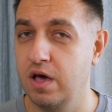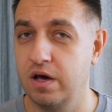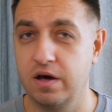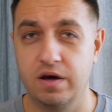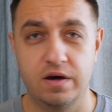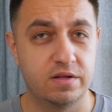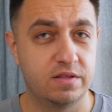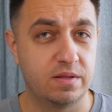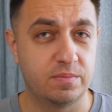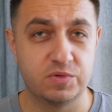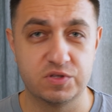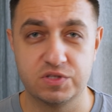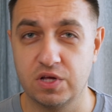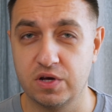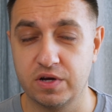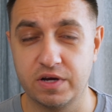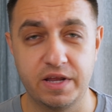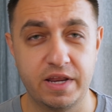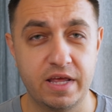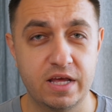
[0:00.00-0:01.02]
э, там, не
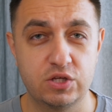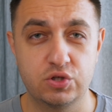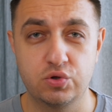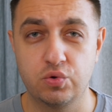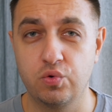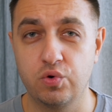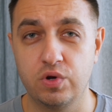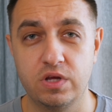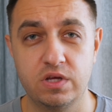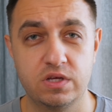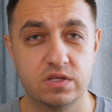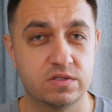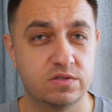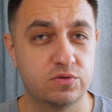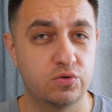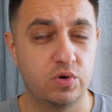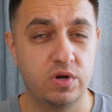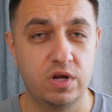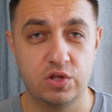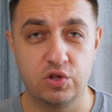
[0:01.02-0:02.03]
знаю, гречку, рис,
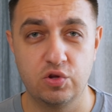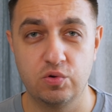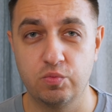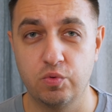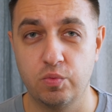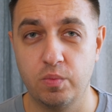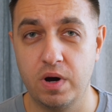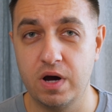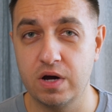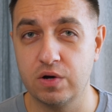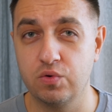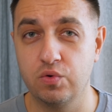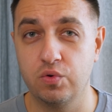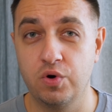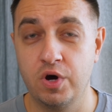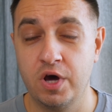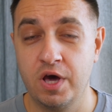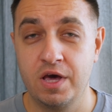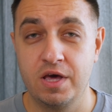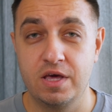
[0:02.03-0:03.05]
туалетную
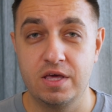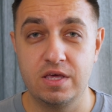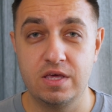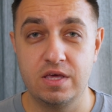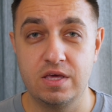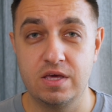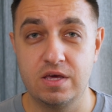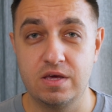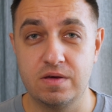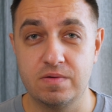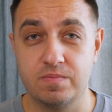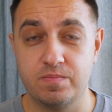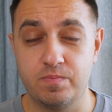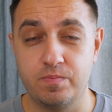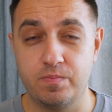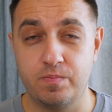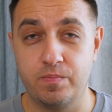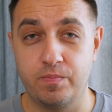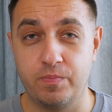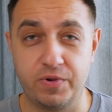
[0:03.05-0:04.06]
бумагу, и
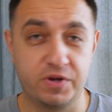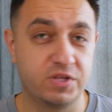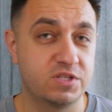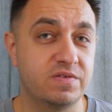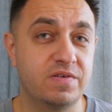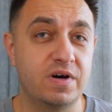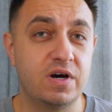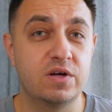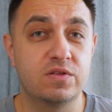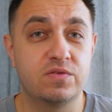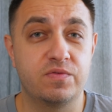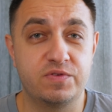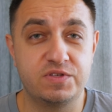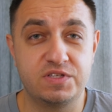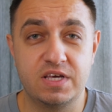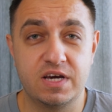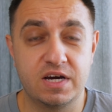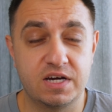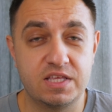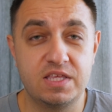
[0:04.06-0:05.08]
призывают
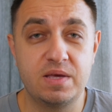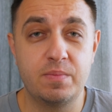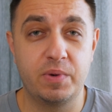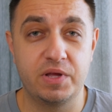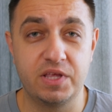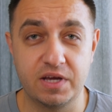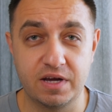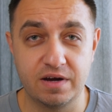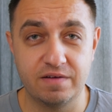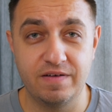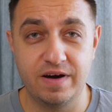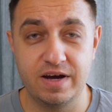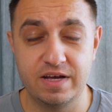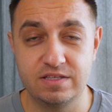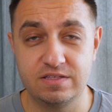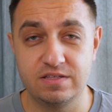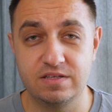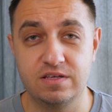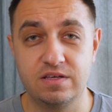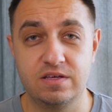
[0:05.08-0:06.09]
всех не
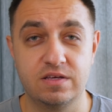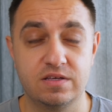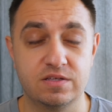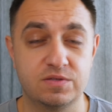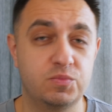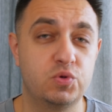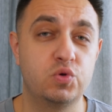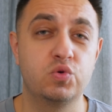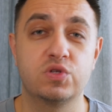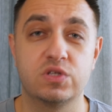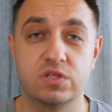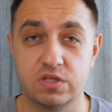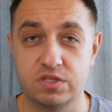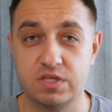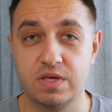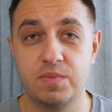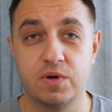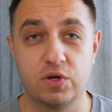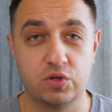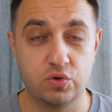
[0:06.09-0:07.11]
паниковать и смеются над
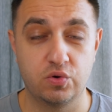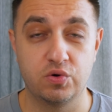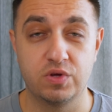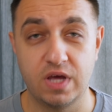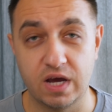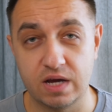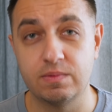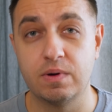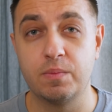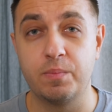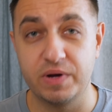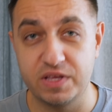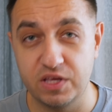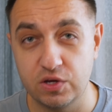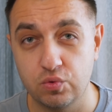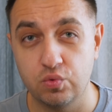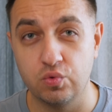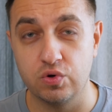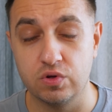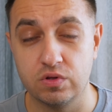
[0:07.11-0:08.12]
теми, кто якобы
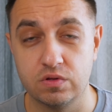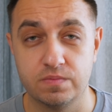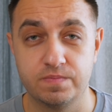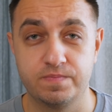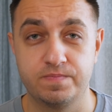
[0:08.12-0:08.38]
паникует.